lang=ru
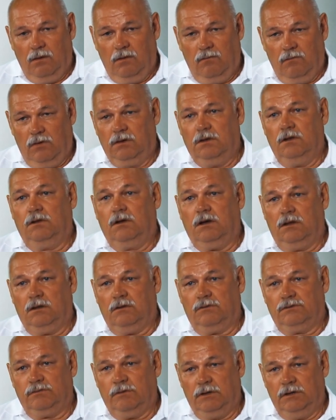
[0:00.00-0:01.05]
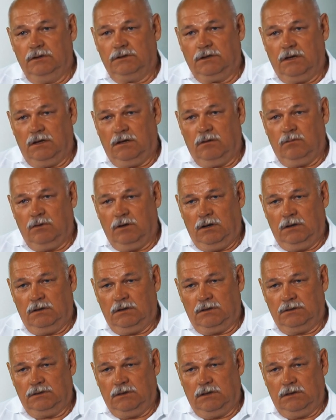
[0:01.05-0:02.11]
в отдел кадров Смоленской атомной
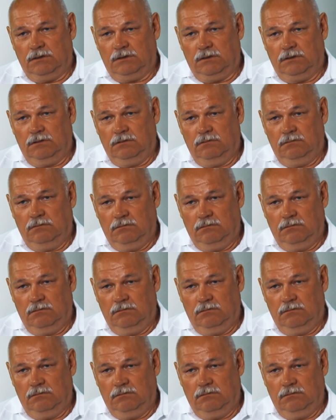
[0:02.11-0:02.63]
электростанции.